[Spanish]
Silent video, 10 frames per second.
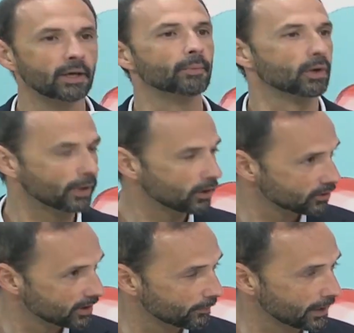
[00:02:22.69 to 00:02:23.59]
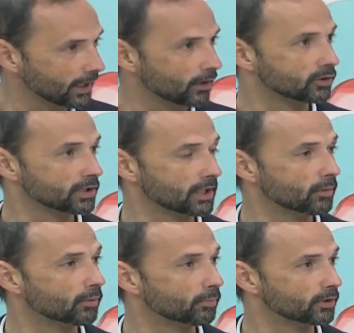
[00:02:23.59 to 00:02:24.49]
Pero bueno, siempre que
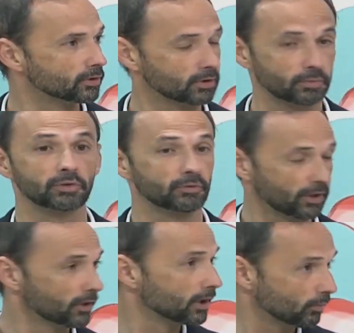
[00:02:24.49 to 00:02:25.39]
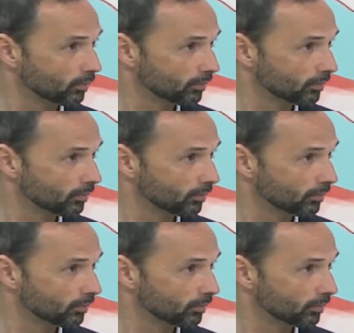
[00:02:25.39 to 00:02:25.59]
conseguimos pues, otro tipo de subvenciones,